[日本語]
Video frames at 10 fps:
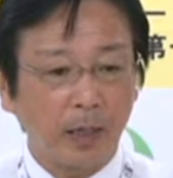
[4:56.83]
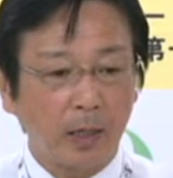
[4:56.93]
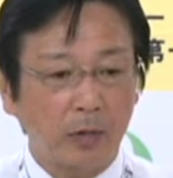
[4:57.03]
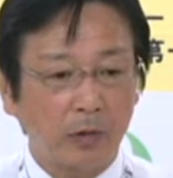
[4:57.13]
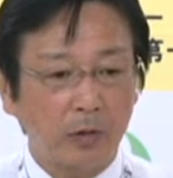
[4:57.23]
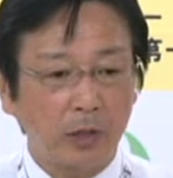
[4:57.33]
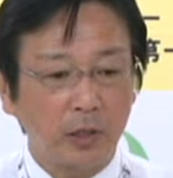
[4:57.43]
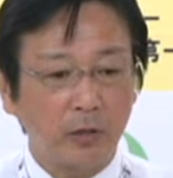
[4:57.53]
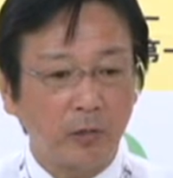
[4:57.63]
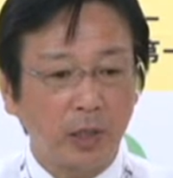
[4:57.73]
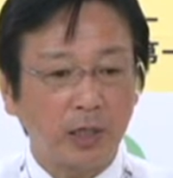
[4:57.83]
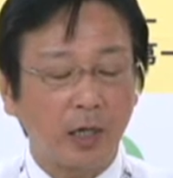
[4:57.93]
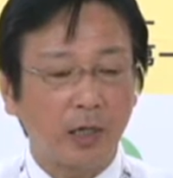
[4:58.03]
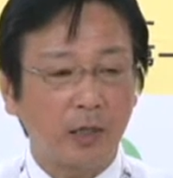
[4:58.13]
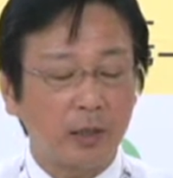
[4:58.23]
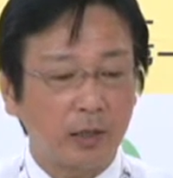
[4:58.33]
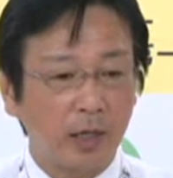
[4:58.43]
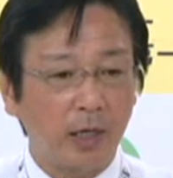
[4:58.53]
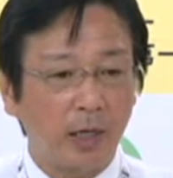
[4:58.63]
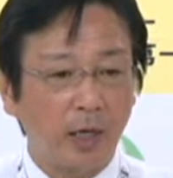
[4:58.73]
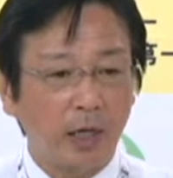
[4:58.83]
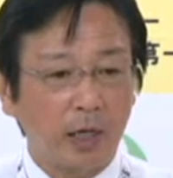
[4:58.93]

えこの地域の皆さんがですね、